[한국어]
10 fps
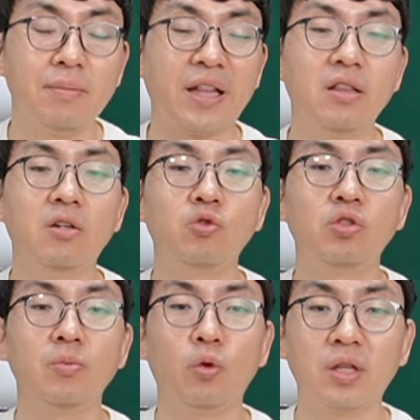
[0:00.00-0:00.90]

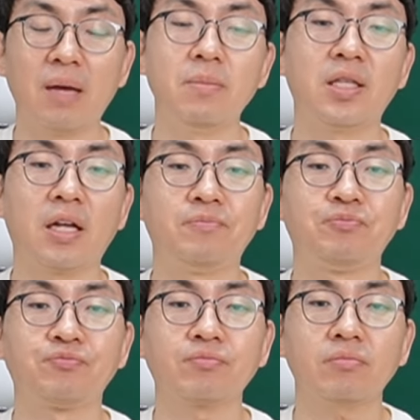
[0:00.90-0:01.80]
만들어주지 못합니다.
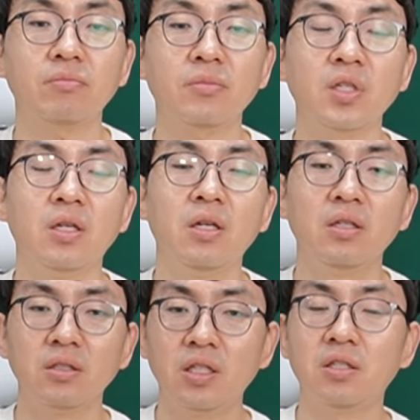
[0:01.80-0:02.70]

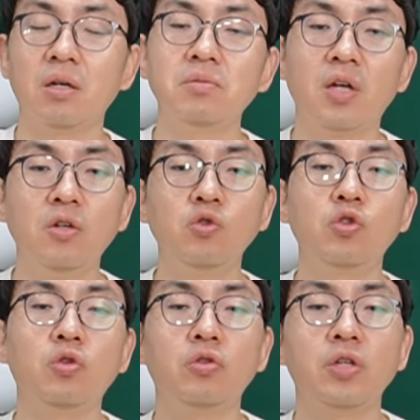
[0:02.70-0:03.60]
직접
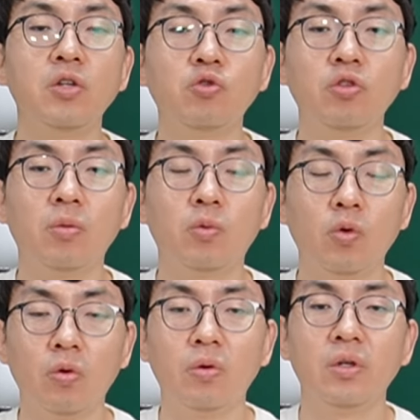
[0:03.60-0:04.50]
선수로 뛸 수는
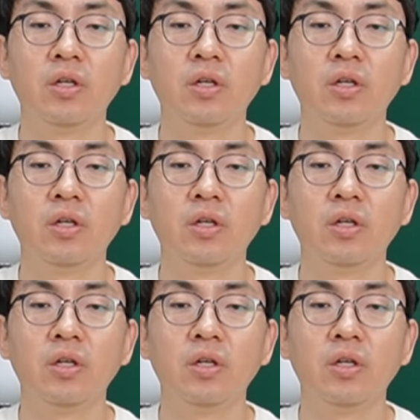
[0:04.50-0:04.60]
없고